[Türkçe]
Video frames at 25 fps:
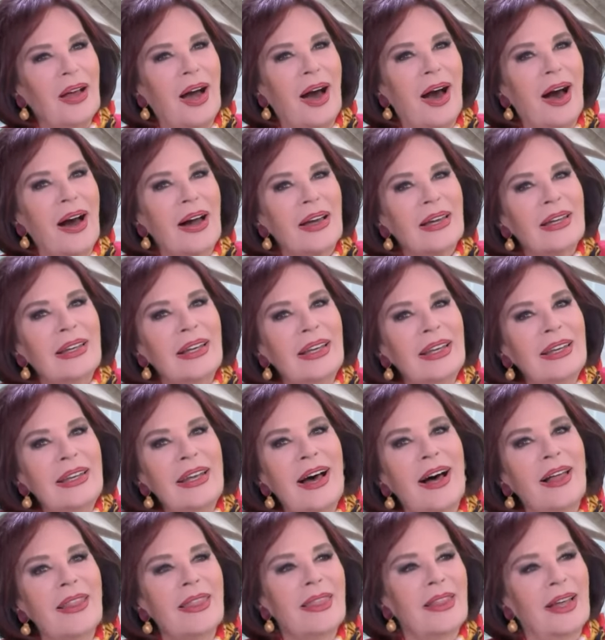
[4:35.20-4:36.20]
aileni
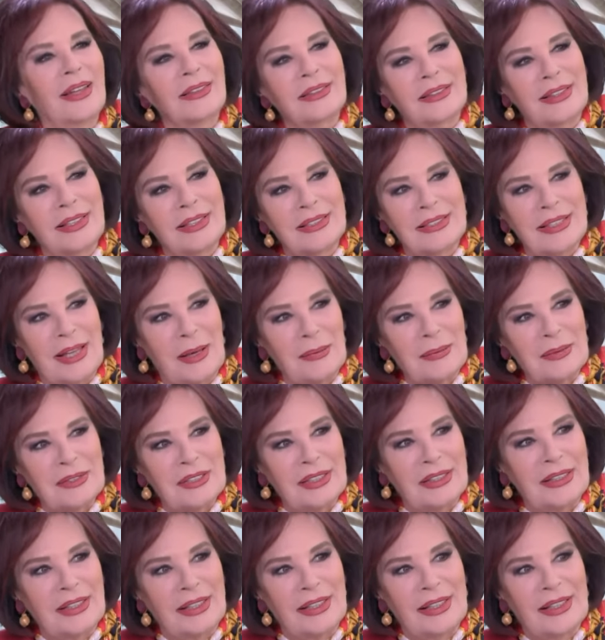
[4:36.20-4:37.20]
anlat desem
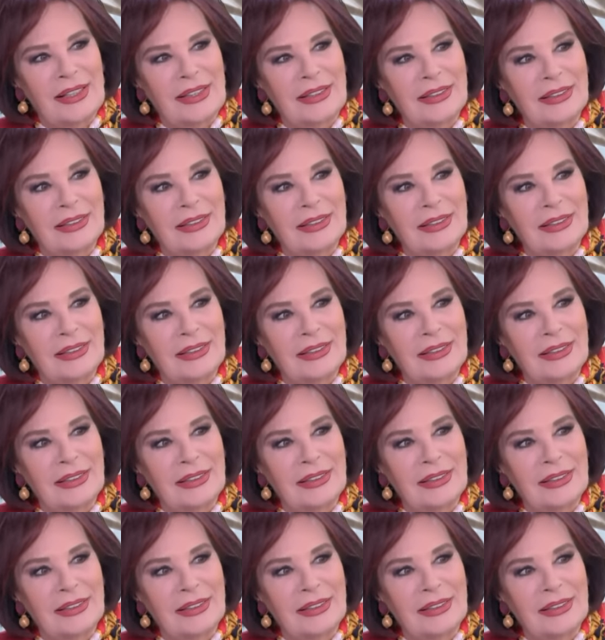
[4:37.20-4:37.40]
sana.